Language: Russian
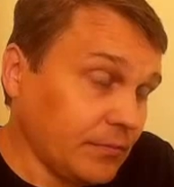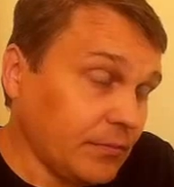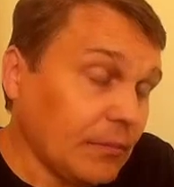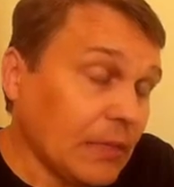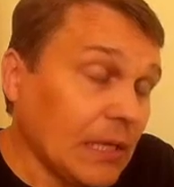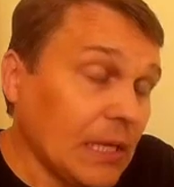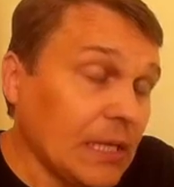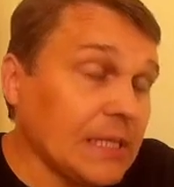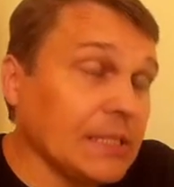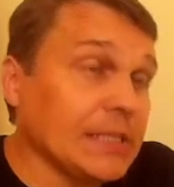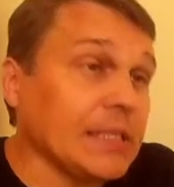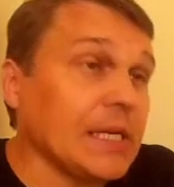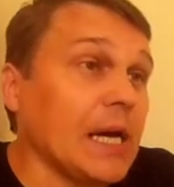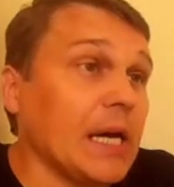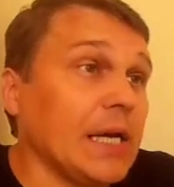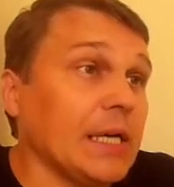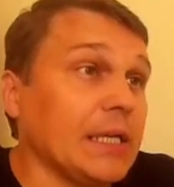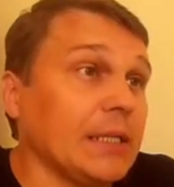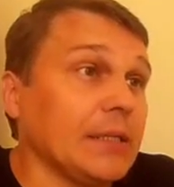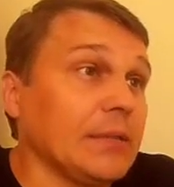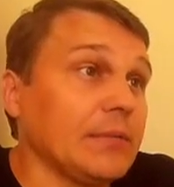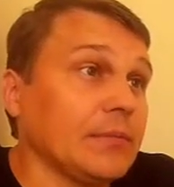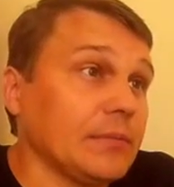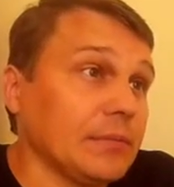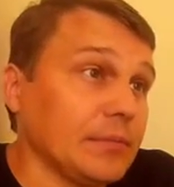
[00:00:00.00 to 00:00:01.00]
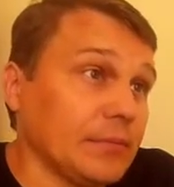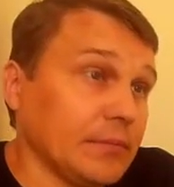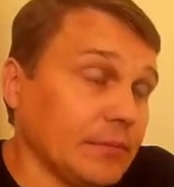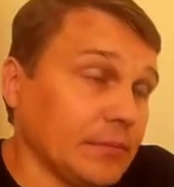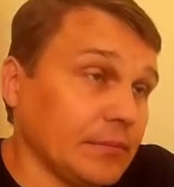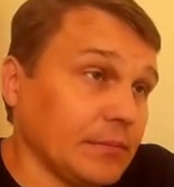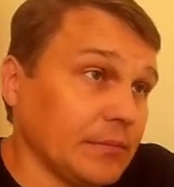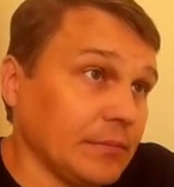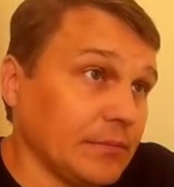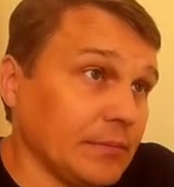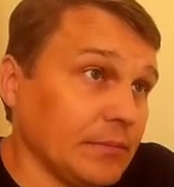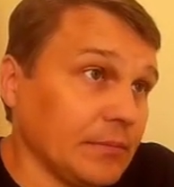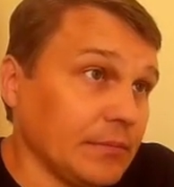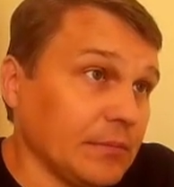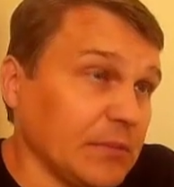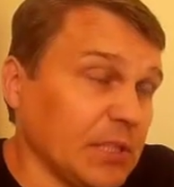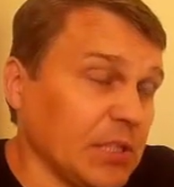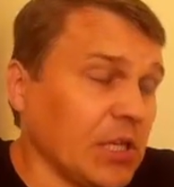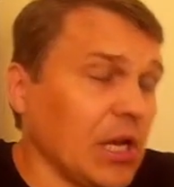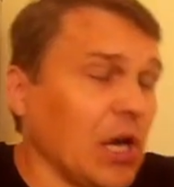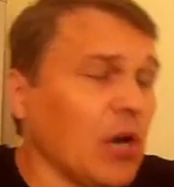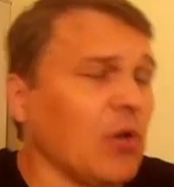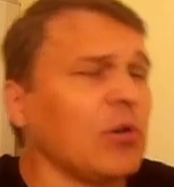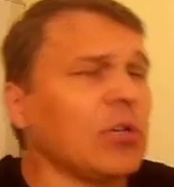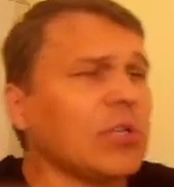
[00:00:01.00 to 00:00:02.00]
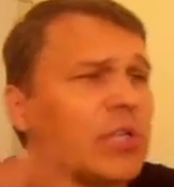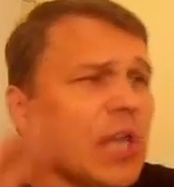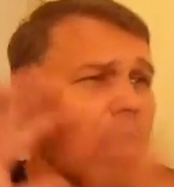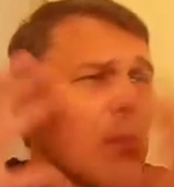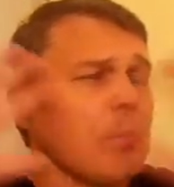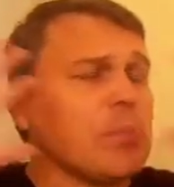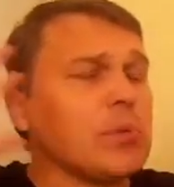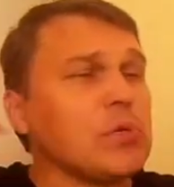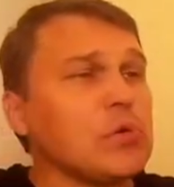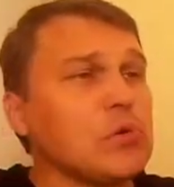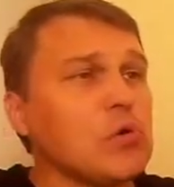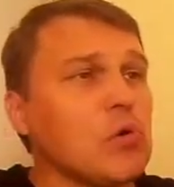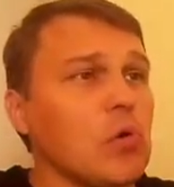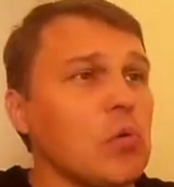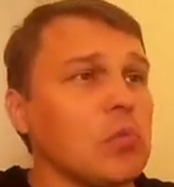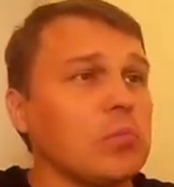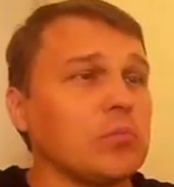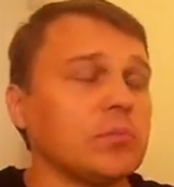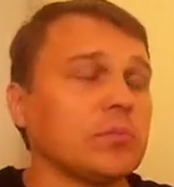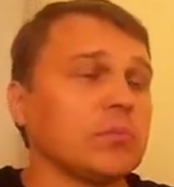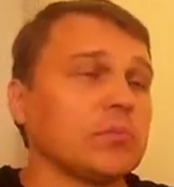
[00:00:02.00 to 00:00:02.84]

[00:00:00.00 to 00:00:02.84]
за год, это какой-то объем,